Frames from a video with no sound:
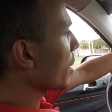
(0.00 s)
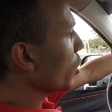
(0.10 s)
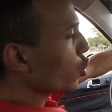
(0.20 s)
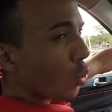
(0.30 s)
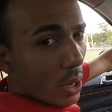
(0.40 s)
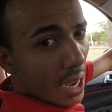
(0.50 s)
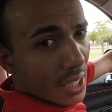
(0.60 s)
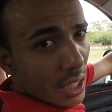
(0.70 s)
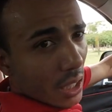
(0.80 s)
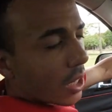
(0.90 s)
que me julga
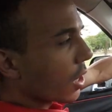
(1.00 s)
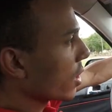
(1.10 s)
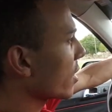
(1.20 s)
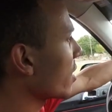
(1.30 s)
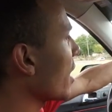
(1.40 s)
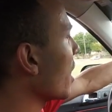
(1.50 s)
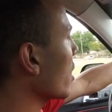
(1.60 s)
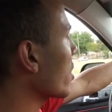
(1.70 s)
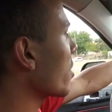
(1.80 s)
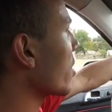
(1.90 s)
aí sem
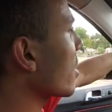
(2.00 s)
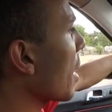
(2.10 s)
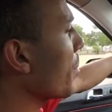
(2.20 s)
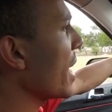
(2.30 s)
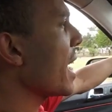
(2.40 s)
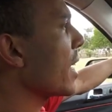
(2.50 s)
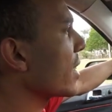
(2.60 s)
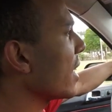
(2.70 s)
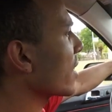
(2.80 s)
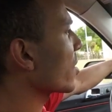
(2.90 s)
antes saber,
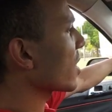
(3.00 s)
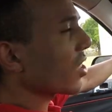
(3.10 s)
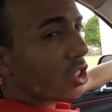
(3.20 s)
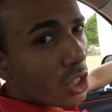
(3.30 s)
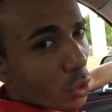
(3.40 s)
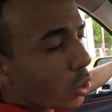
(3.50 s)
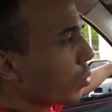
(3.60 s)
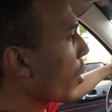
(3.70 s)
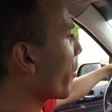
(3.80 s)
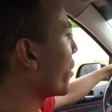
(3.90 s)
sem antes assistir todo
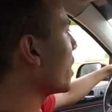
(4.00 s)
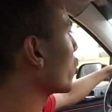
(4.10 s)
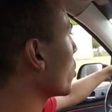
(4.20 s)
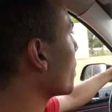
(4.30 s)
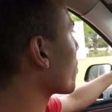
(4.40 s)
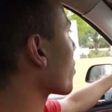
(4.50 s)
o meu vídeo,